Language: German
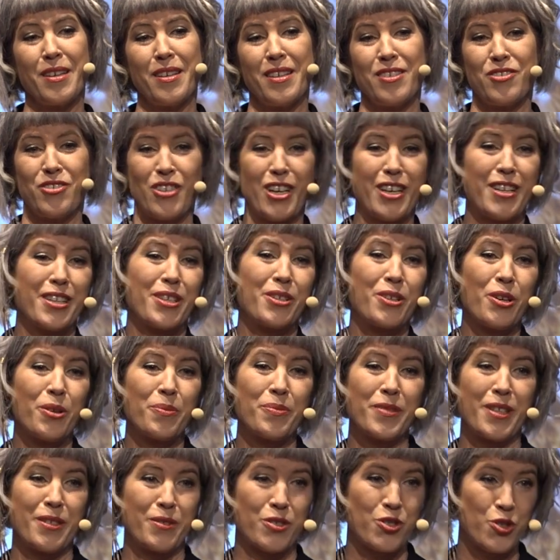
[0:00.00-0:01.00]
Shari
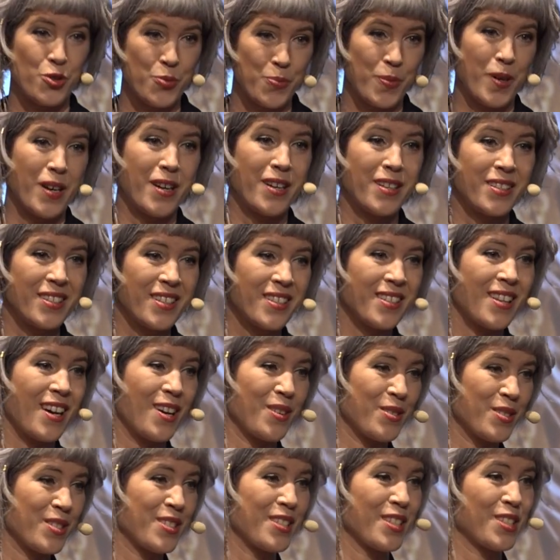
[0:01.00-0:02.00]
kommt aus Spanien,
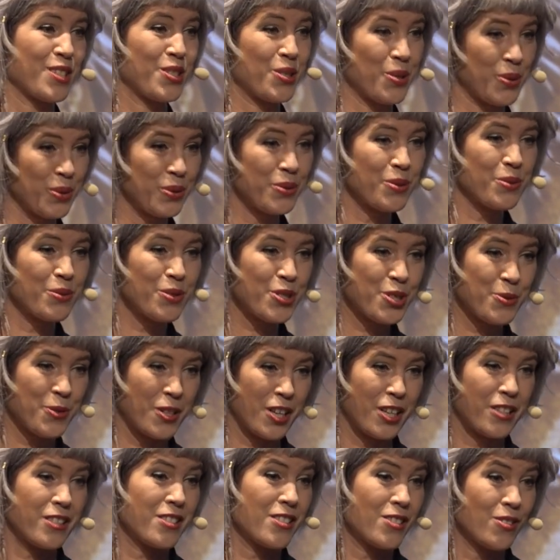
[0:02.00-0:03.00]
aus der
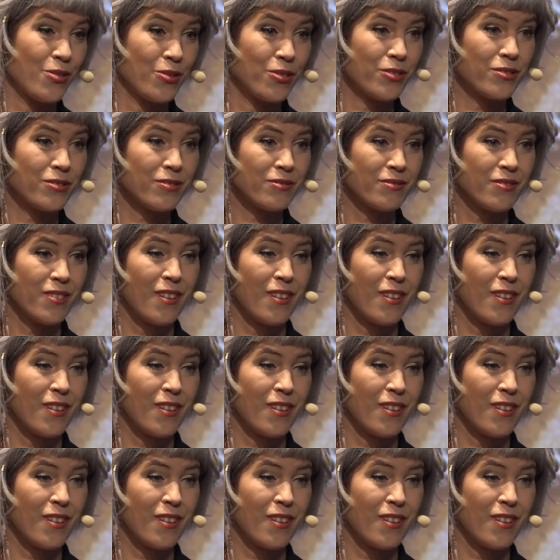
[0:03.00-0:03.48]
Tötungsstation.